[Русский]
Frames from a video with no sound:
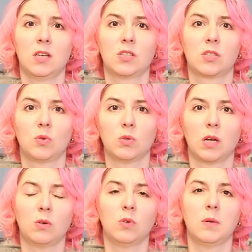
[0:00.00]
Что
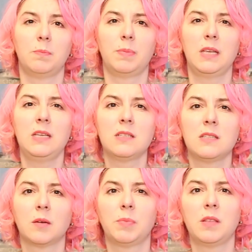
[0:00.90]
такое
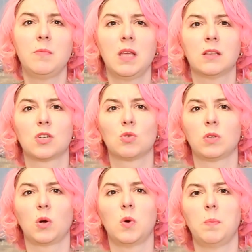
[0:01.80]
признак предмета, что
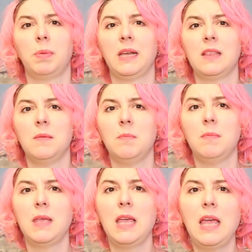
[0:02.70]
такое
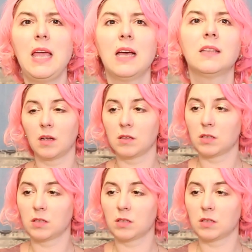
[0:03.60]
предмет.